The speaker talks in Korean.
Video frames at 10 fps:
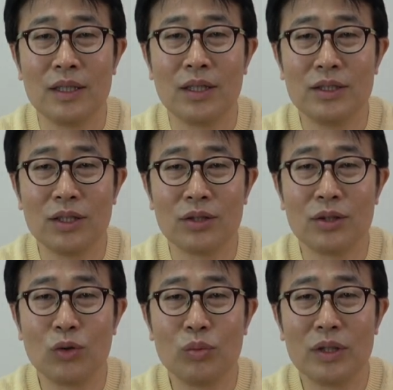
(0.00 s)
현재
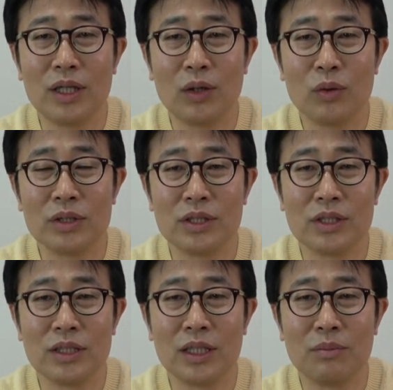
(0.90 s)
어떤 고민을 하고
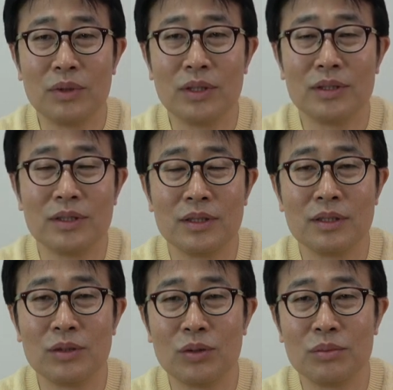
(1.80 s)
있을지 한번
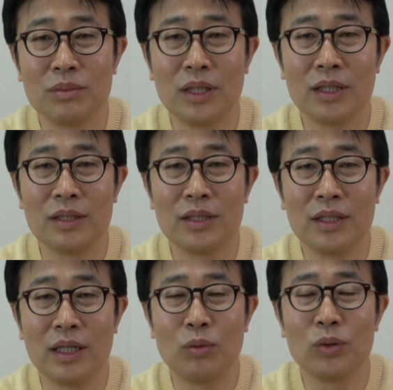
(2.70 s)
좀 얘기를
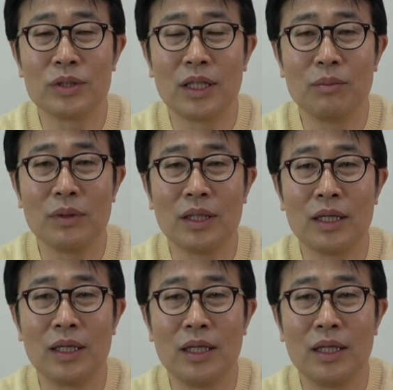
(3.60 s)
해보고자 합니다.